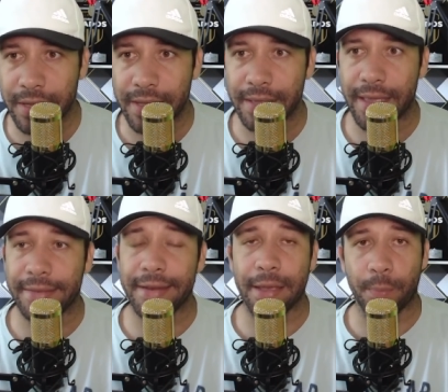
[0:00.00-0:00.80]
é,
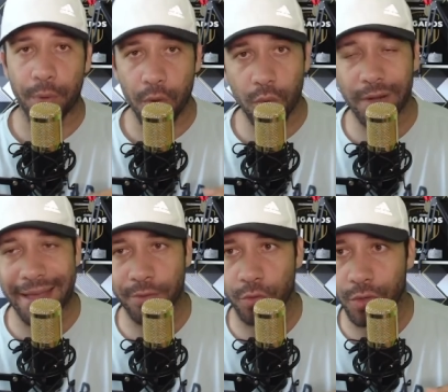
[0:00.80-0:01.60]
teria
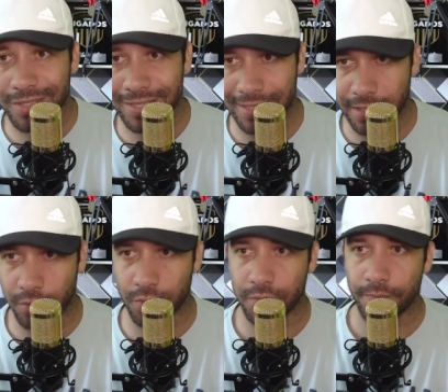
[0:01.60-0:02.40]
procurado o
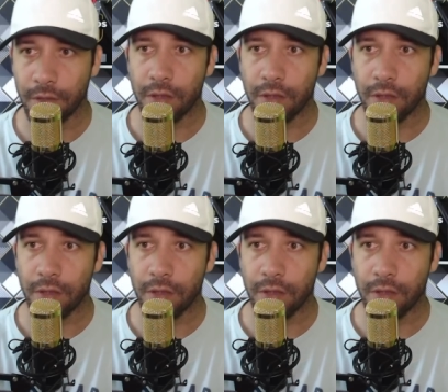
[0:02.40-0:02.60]
Santos